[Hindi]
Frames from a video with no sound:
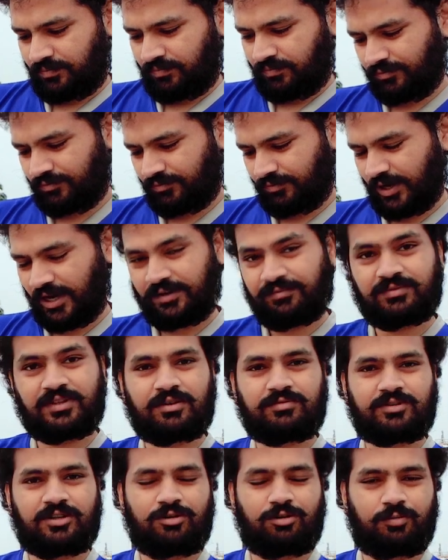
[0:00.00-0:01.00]
फाइव
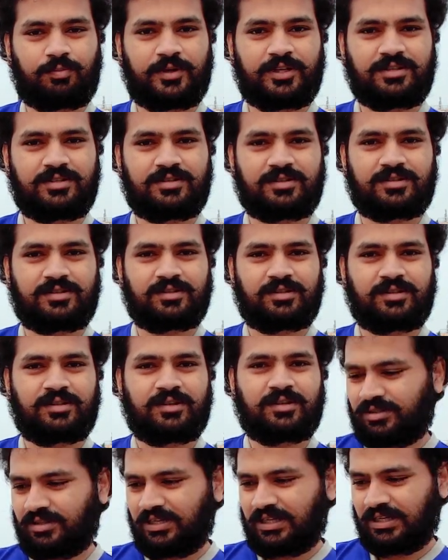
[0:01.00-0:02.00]
थाउजेंड रुपीज़
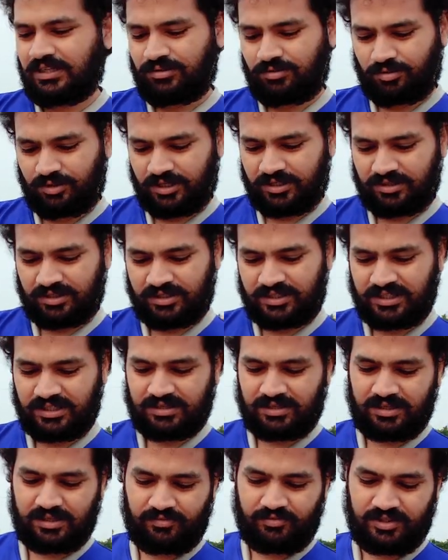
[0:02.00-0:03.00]
ये छोटा सा
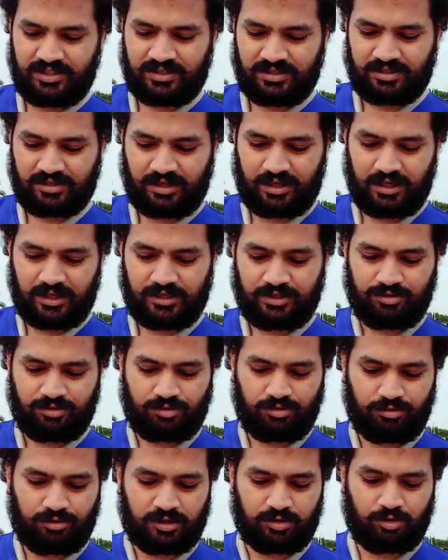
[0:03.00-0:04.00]
चीज़ है विच कनेक्ट्स
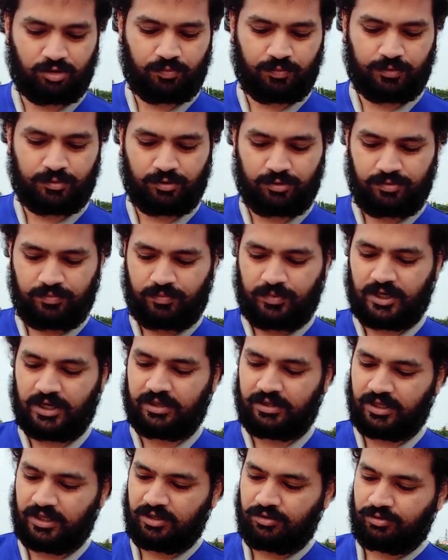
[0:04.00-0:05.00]
टू योर गोप्रो
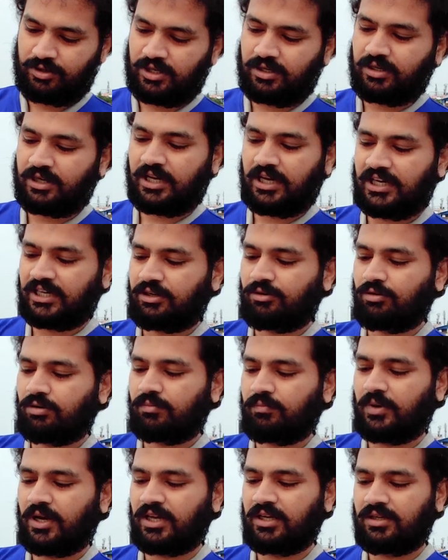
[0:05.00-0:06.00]
एंड देन यू कैन कनेक्ट
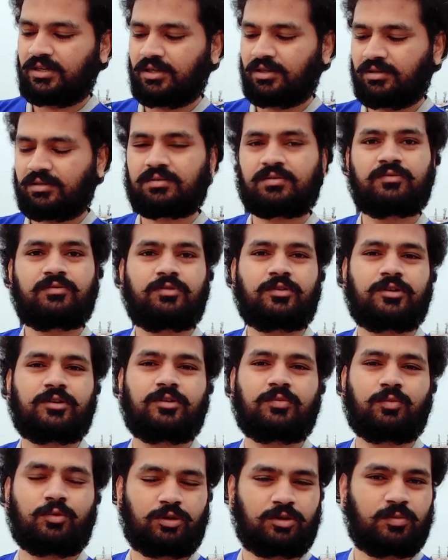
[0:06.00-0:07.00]
योर माइक हेयर फॉर
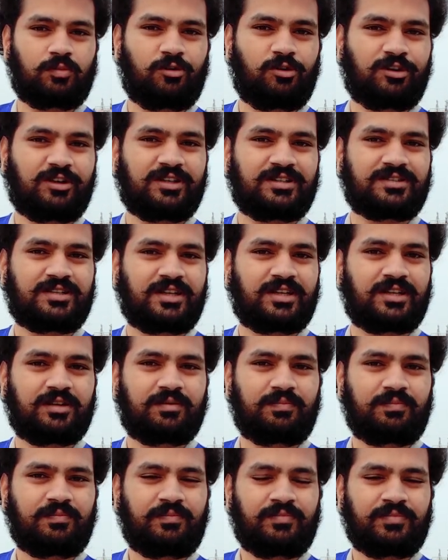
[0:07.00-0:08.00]
योर मोटर ब्लॉगिंग
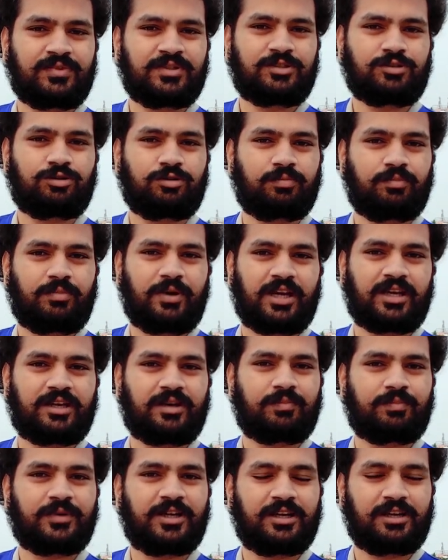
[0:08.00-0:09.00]
सेटअप जो माइक
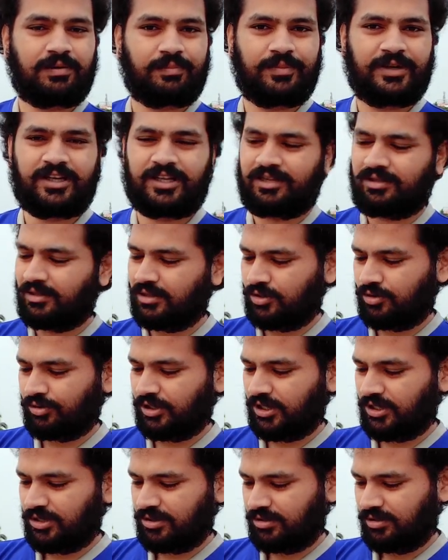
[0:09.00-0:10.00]
अपने हेलमेट के अंदर
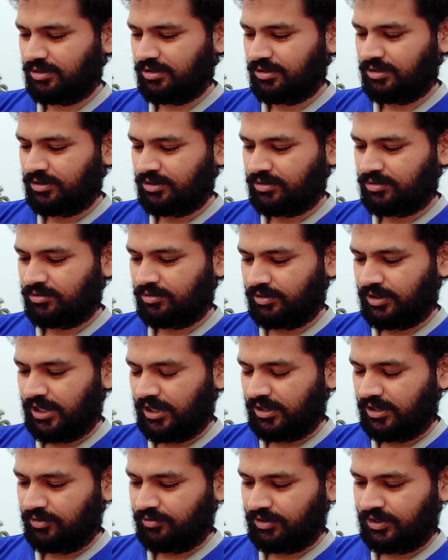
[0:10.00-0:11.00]
होता है सो
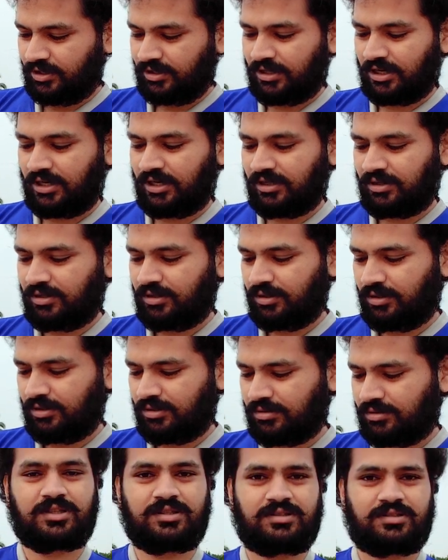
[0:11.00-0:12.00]
दैट यू कैन कनेक्ट
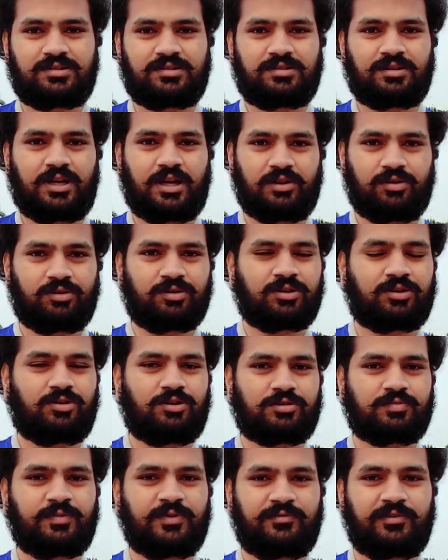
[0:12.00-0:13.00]
हेयर दिस अलोन
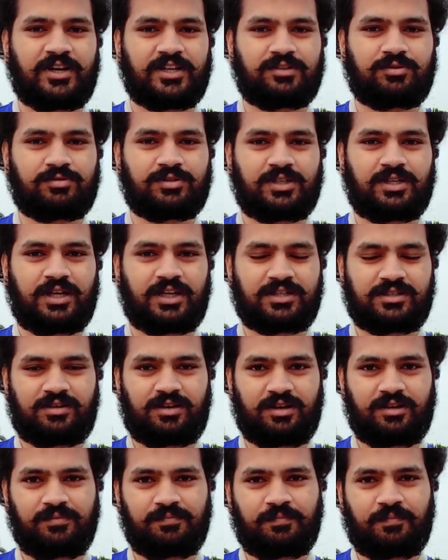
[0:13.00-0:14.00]
कॉस्ट मी फाइव थाउजेंड
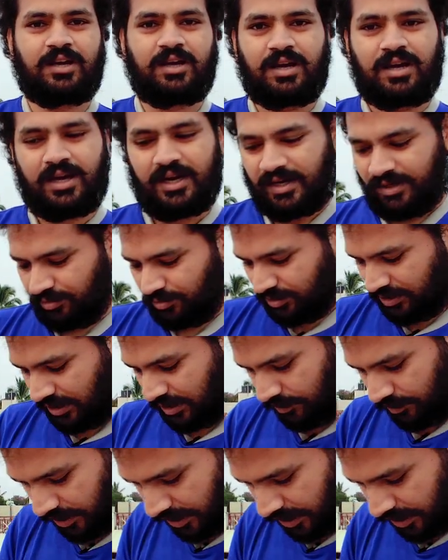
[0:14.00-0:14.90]
एक्स्ट्रा एंड उसके